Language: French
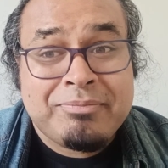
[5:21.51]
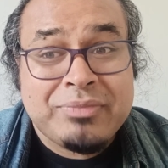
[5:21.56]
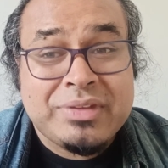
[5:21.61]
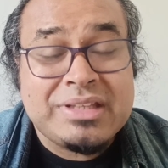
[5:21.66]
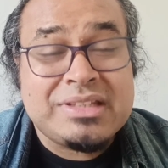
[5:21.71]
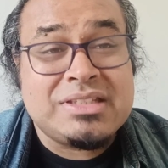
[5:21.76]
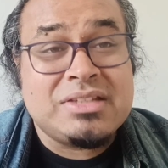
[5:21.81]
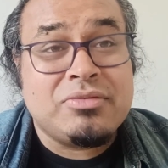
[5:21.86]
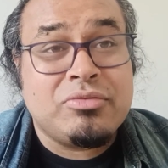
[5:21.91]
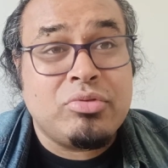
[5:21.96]

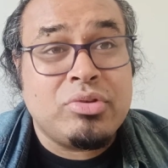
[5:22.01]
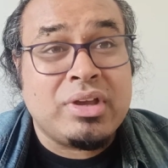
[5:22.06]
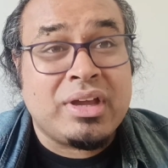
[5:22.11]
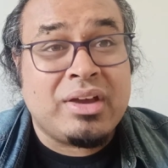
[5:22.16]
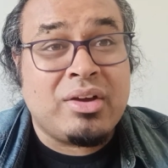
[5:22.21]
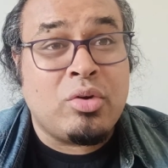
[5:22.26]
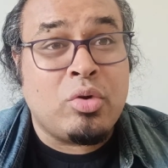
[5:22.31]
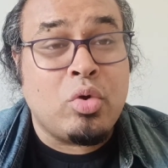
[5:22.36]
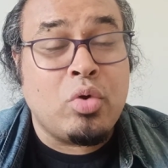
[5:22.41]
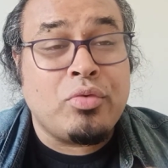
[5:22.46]
et qui veut
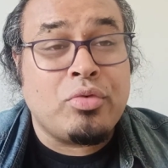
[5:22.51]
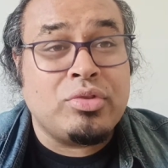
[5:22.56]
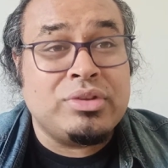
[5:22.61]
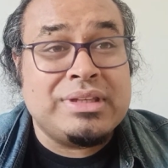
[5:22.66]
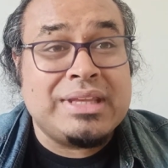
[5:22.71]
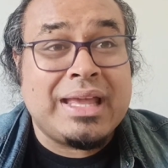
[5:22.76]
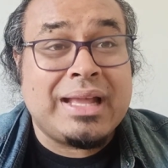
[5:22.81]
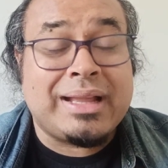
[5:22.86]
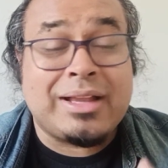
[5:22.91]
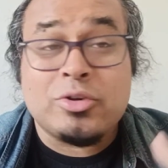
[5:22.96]

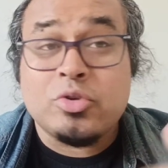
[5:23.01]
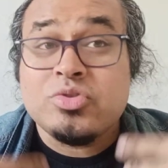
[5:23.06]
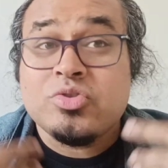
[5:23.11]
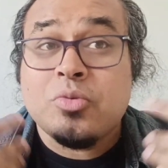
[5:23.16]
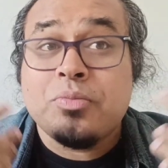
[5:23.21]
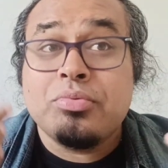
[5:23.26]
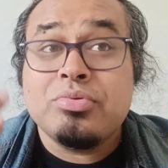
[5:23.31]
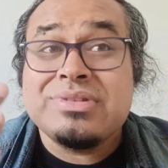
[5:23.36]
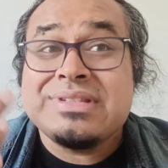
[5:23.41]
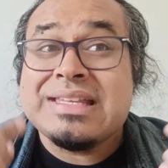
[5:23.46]
revenir à quelque chose de
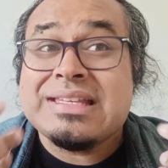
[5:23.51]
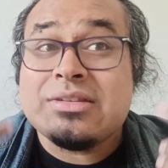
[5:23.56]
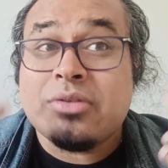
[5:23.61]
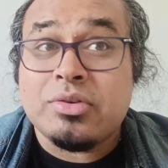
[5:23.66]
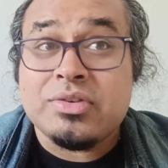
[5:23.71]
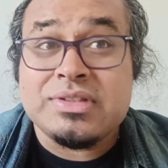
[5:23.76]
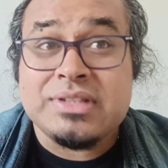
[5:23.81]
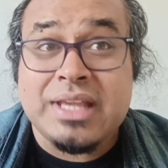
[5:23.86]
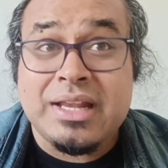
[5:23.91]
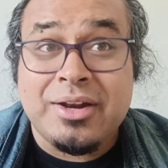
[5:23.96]
plus
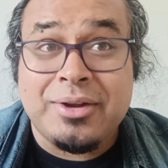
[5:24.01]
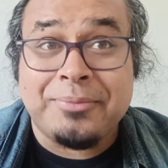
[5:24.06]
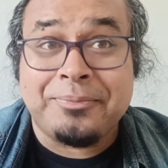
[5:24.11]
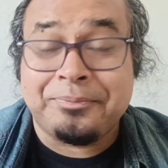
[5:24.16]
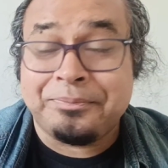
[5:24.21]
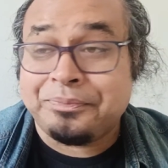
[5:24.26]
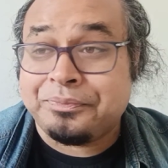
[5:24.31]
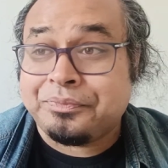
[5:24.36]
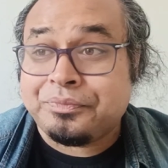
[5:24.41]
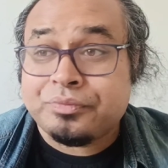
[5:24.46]
essentiel,
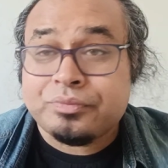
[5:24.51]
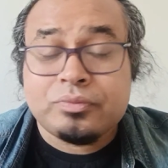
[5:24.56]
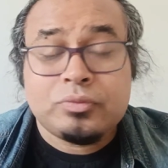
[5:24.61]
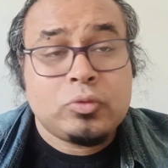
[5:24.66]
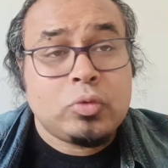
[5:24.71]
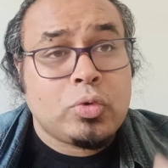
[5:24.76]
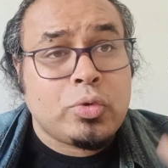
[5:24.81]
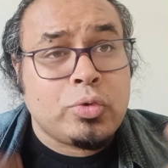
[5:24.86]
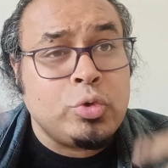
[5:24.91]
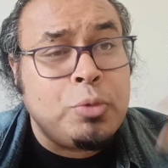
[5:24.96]

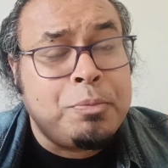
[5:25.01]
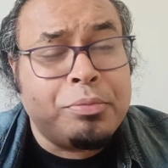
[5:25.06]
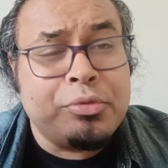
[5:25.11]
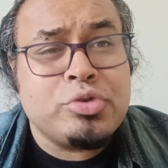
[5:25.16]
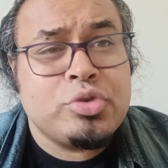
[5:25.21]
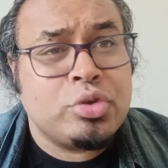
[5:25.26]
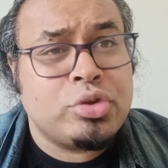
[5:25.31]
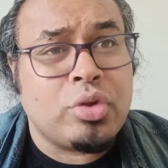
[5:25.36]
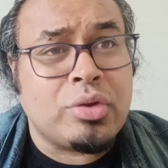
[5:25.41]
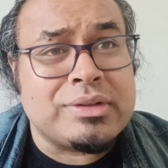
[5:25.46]
le
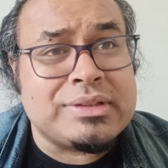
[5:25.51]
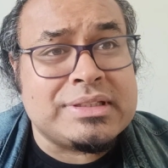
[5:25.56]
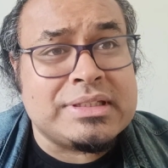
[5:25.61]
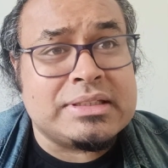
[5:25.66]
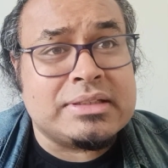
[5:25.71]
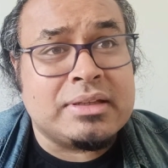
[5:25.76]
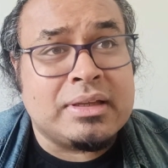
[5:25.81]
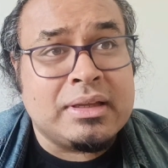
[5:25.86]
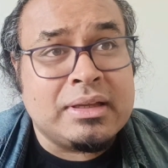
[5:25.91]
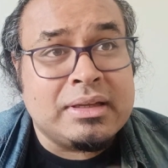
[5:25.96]
plus
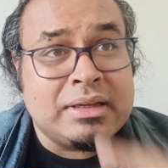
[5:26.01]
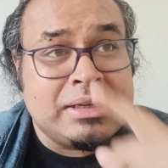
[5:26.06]
authentique.